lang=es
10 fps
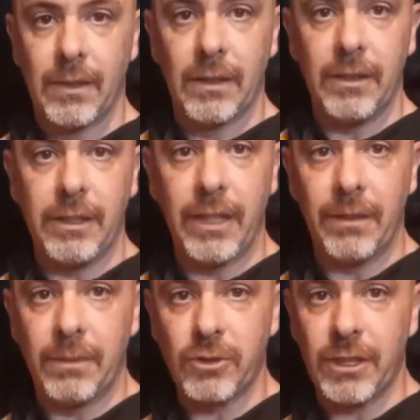Y ya le
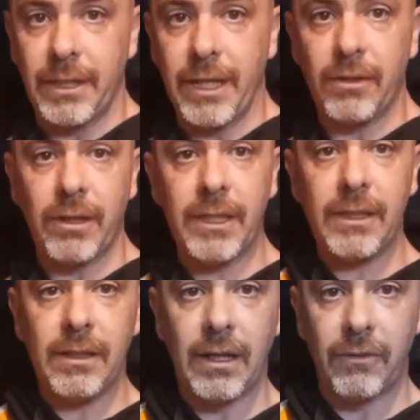vamos a ir dando
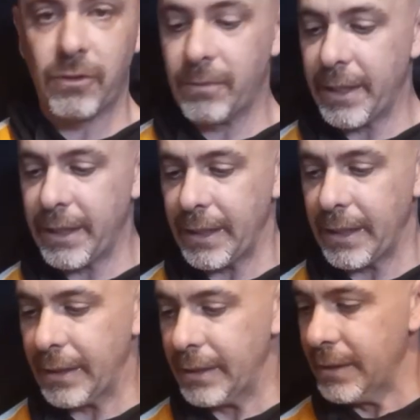ahí la forma
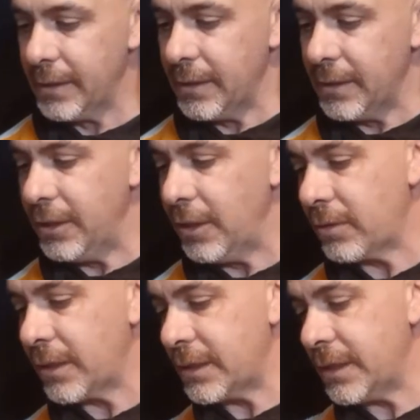de, de
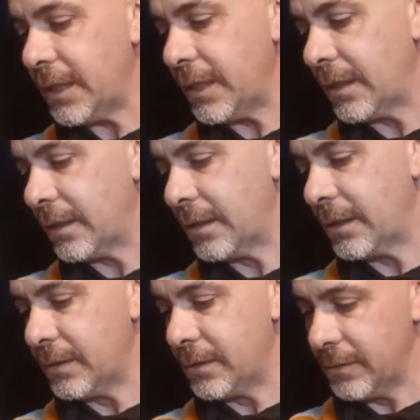lo que es el
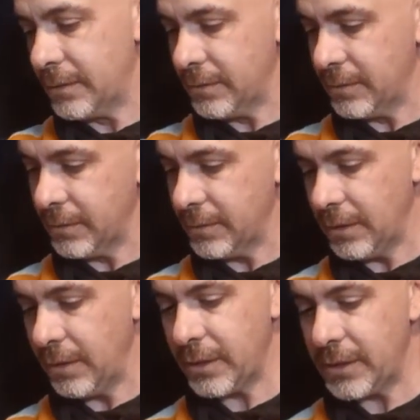
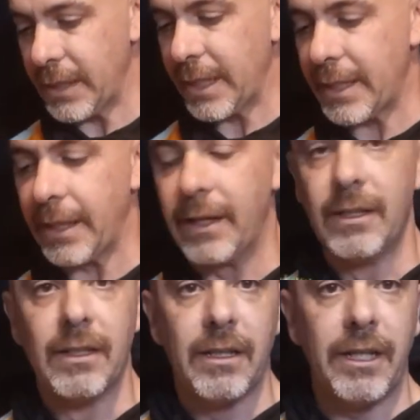lo que es el cascada.
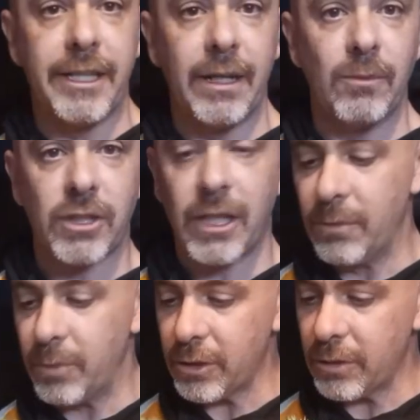Le tenemos que dar un
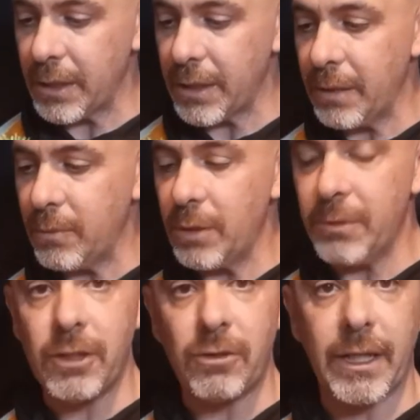poquito más de
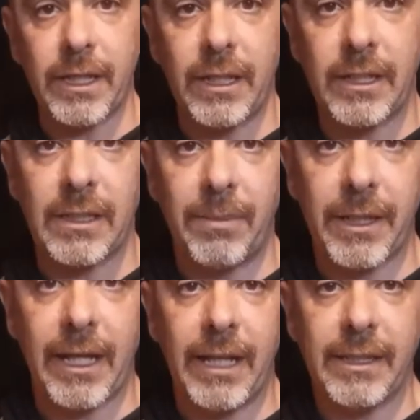movimiento aquí en esta
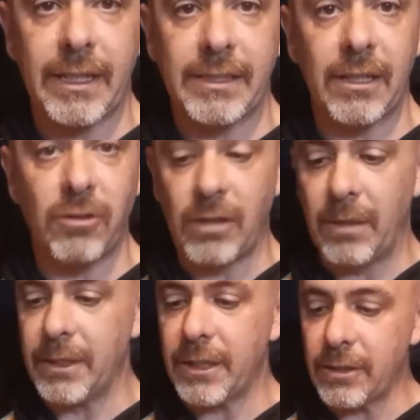parte de adelante que está
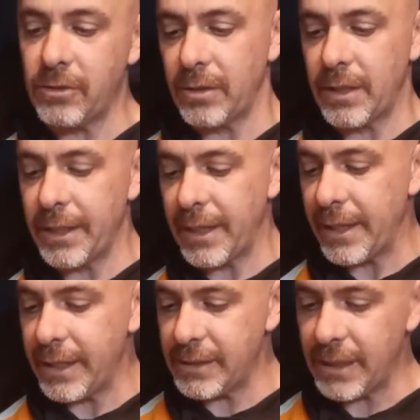totalmente recto de izquierda a
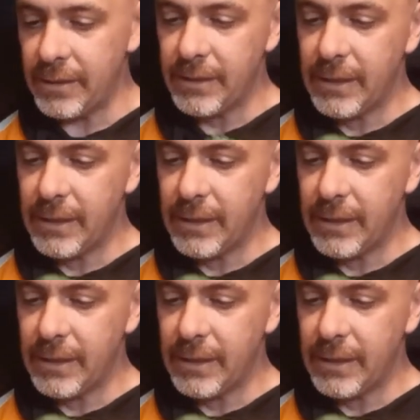derecha